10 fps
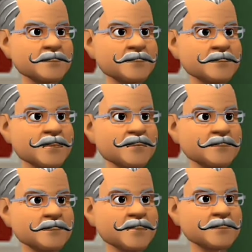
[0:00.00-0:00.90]
वो
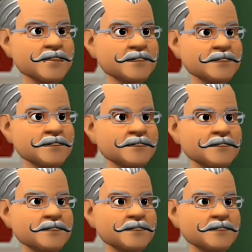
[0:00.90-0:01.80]
कठोरता से जबड़ों
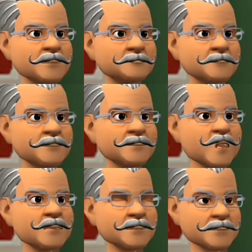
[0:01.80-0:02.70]
को भींचे मन
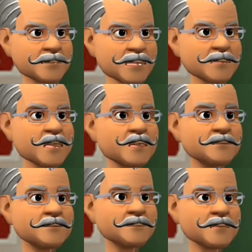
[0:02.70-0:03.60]
में मंत्र जाप कर
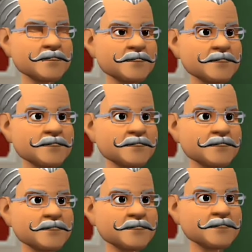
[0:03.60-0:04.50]
रहा था
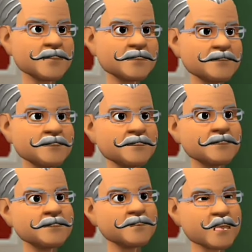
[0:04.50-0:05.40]
और अपने डर
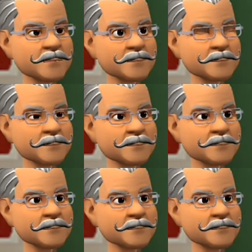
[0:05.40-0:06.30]
पर अंकुश लगाए
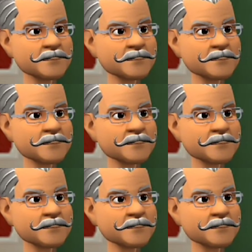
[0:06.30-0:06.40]
था